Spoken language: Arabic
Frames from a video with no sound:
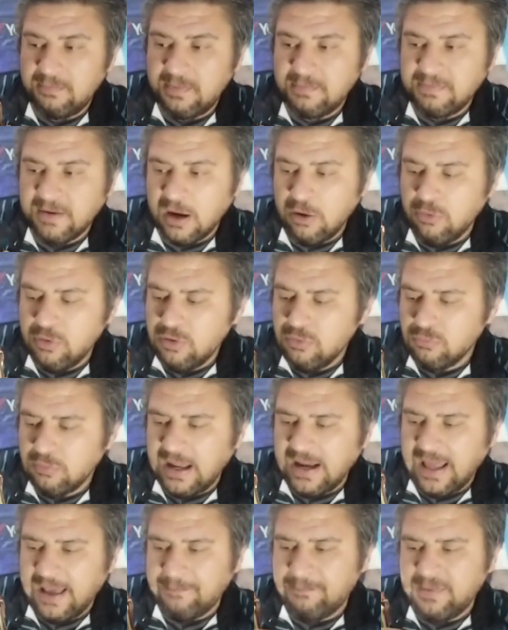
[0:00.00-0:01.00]
ببراون
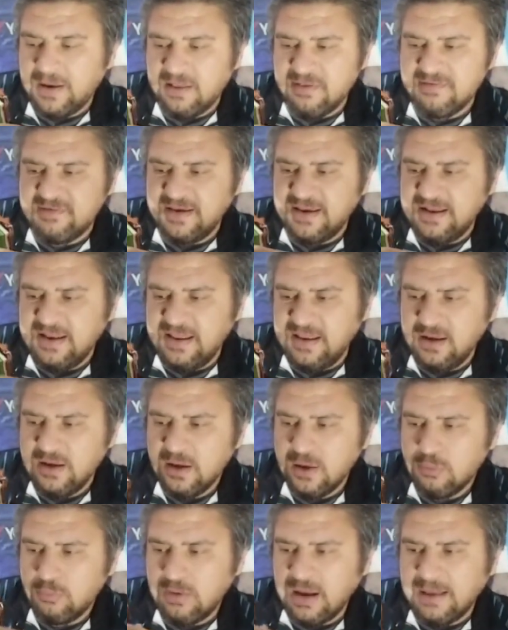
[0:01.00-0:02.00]
وهلعب
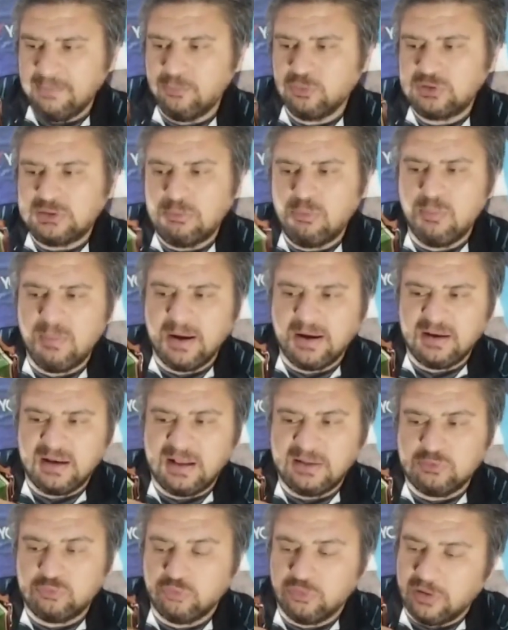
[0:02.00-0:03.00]
بلانزيني والعب قدامه
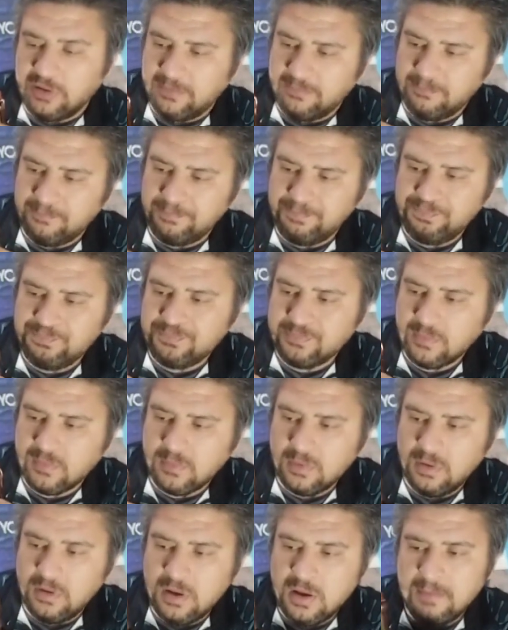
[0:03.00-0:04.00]
مايكل انتوني
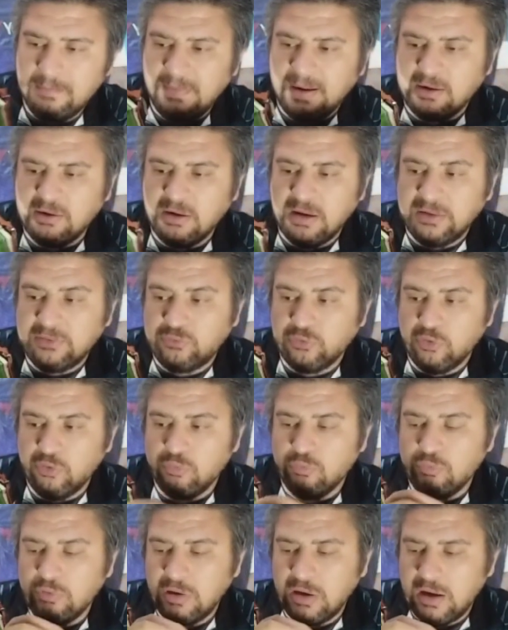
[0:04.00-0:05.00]
مايكل
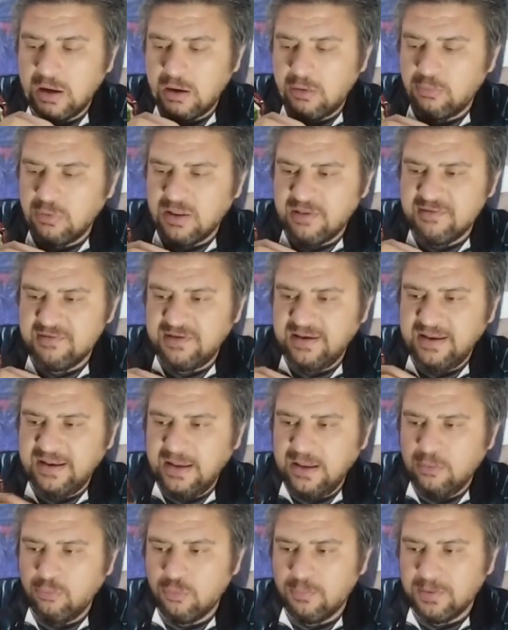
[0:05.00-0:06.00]
انطونيو
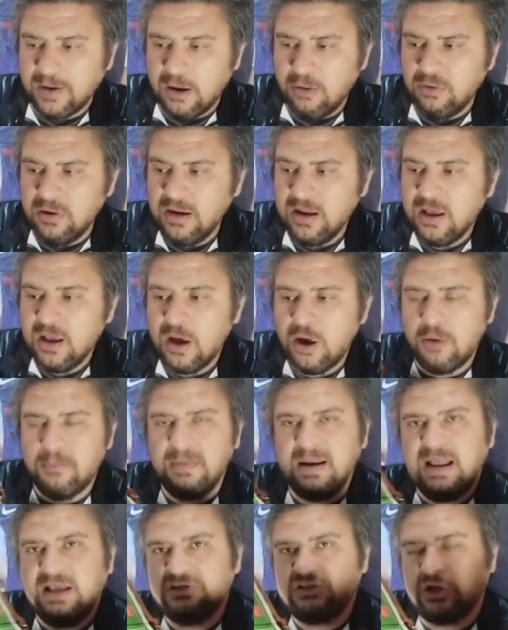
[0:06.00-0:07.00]
ولانزيني وبراون
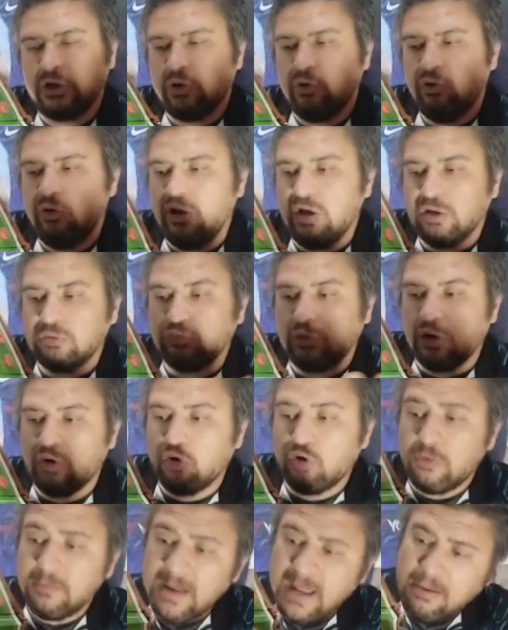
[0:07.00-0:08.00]
هم اللي هيشكلوا لي
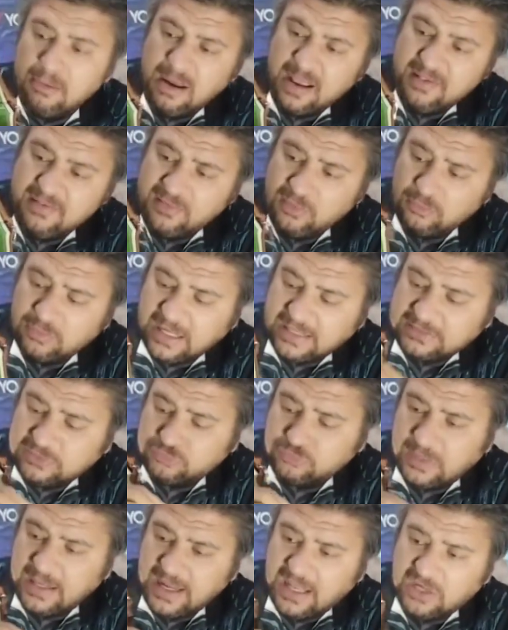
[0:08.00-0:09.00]
ادوار هجوميه وهينزلوا تحت
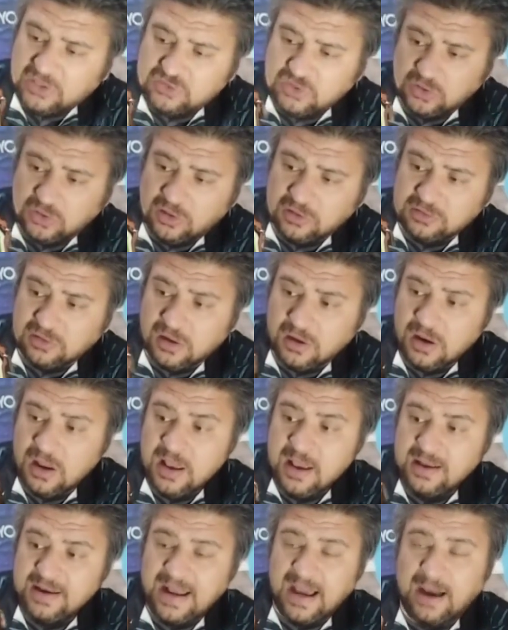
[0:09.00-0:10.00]
شويه علشان خاطر
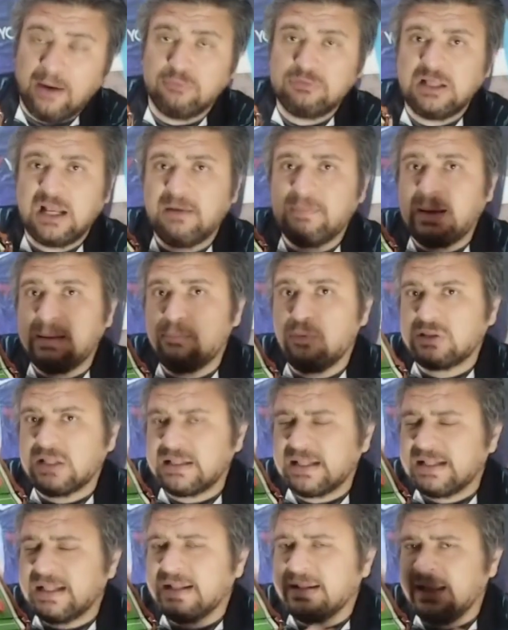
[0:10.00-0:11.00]
نحاول نلعب على
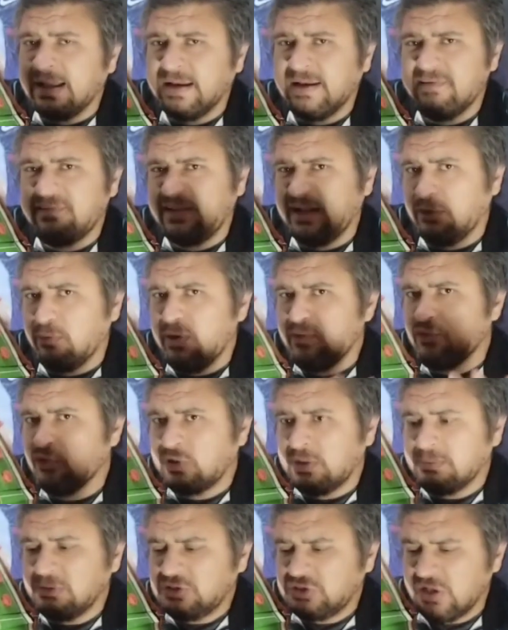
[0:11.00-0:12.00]
المرتدات لان احنا استحواذ
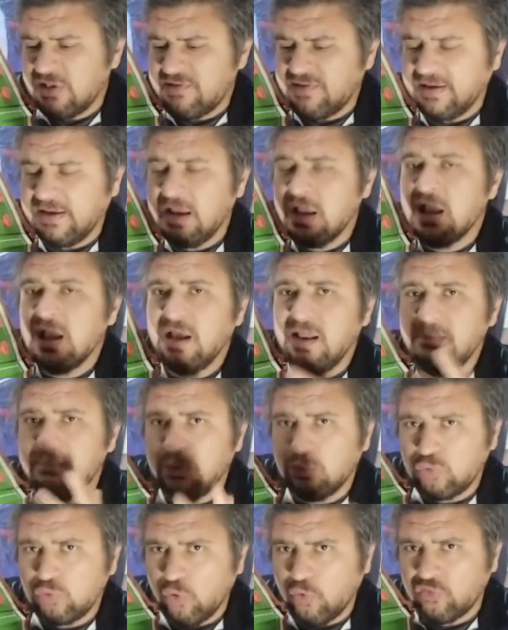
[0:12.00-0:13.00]
قدام تشيلسي
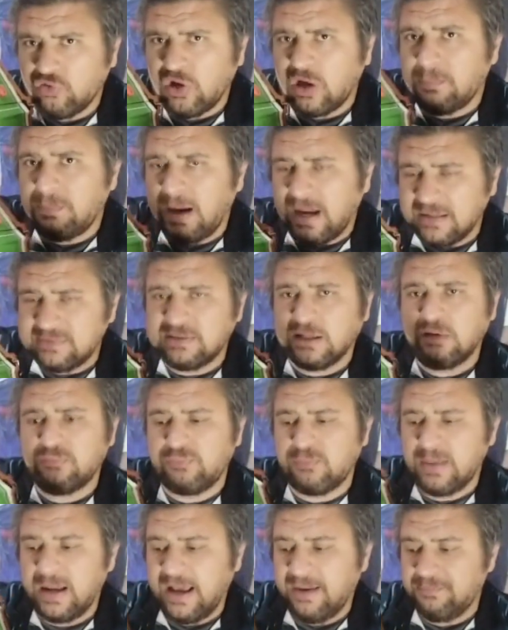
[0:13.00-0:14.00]
الموضوع صعب حتى لو
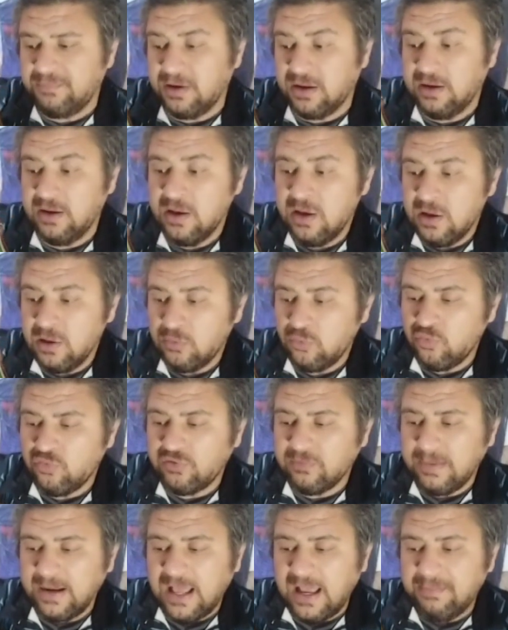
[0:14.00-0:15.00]
في ملعبنا
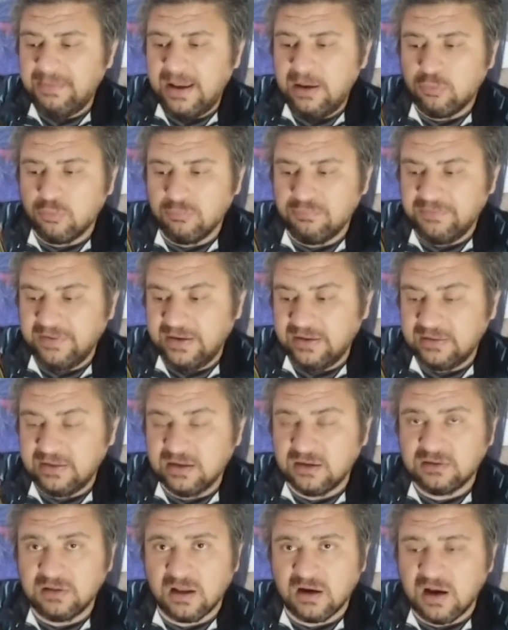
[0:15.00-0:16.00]
نص ملعبي هيكون فيه
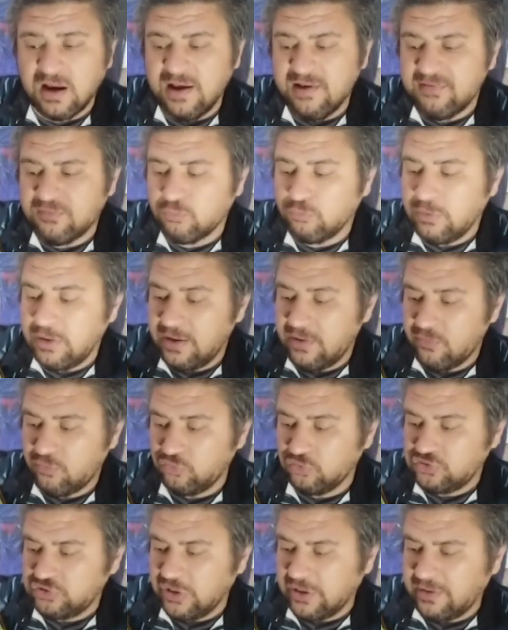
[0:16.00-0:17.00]
ديكلان رايس
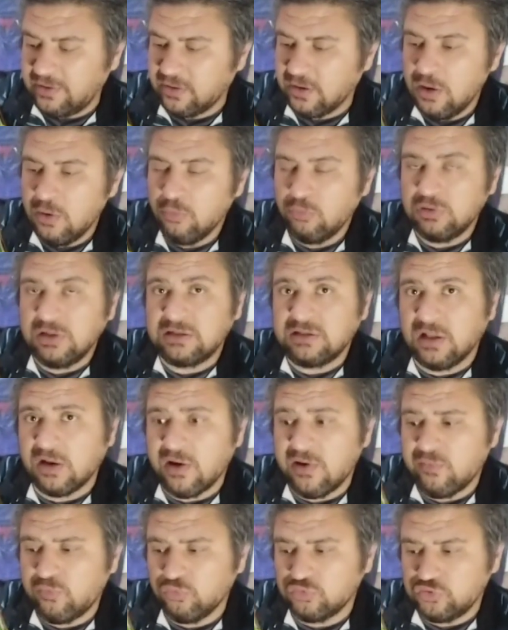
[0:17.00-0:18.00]
وسوشيك
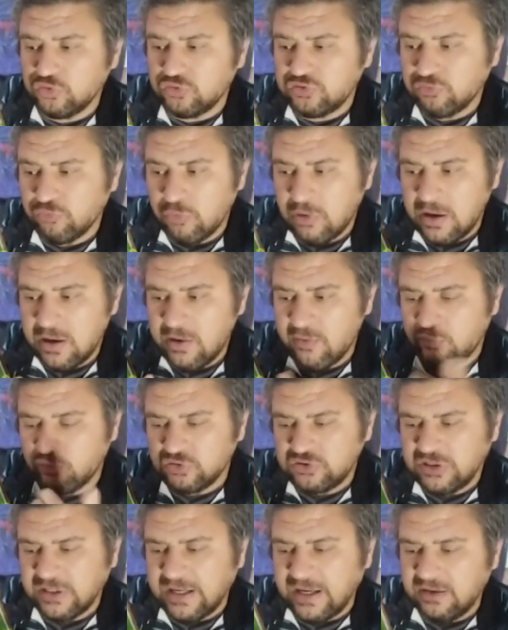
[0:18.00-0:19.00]
وديكلان رايس
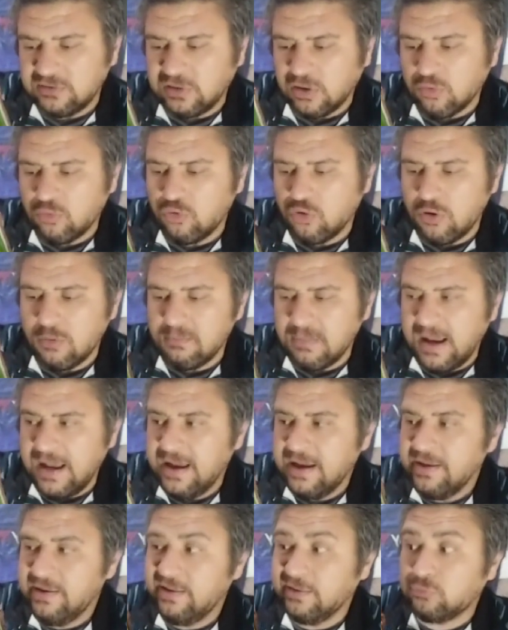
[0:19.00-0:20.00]
وسوشيك هيقدروا ان
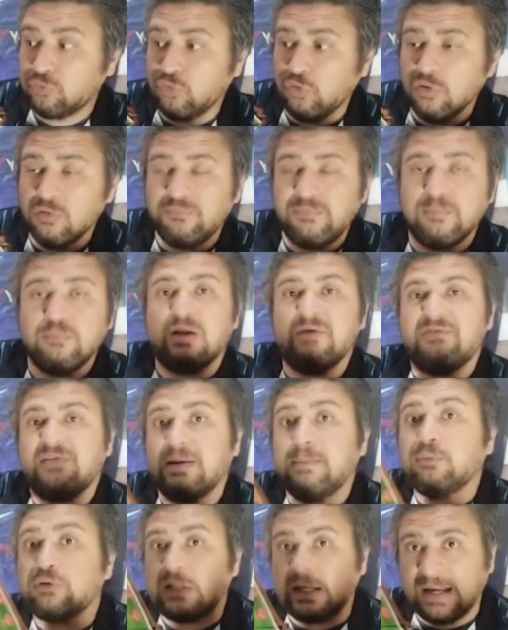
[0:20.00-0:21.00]
هم يدخلوا في
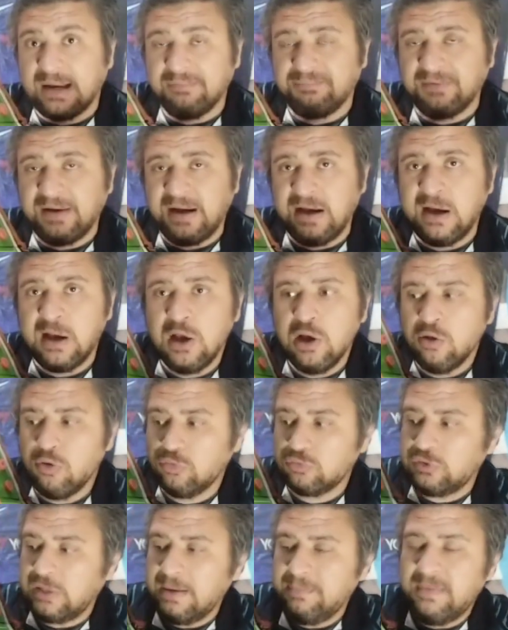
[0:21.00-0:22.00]
منافسه متكافئه
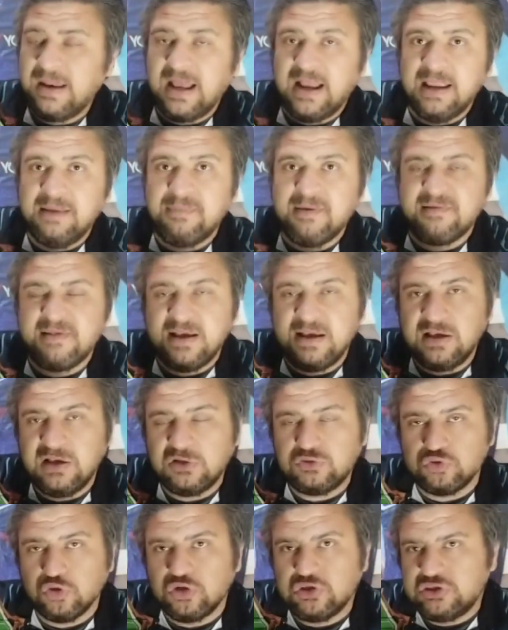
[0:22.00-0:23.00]
قدام لعيبه
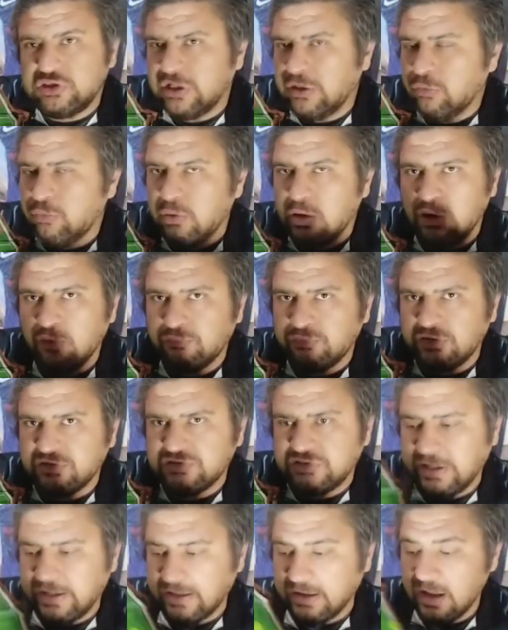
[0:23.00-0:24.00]
زي جورجي ولوفت
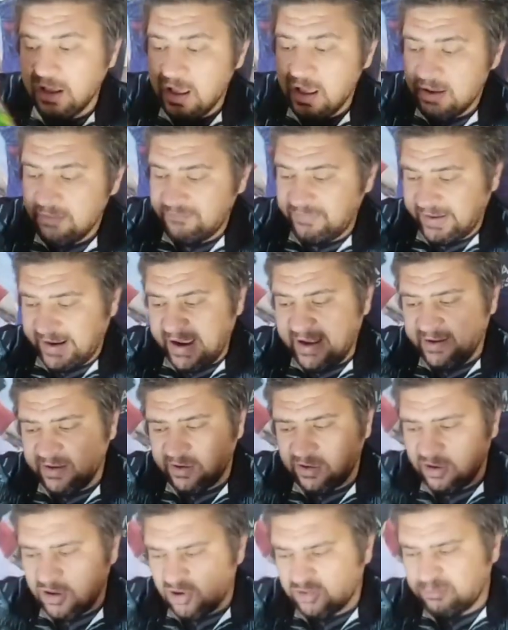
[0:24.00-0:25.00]
الشيك
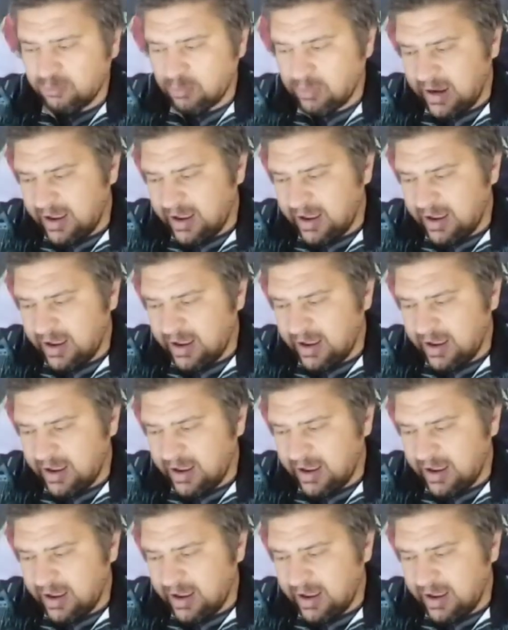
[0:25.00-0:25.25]
فكان خيارات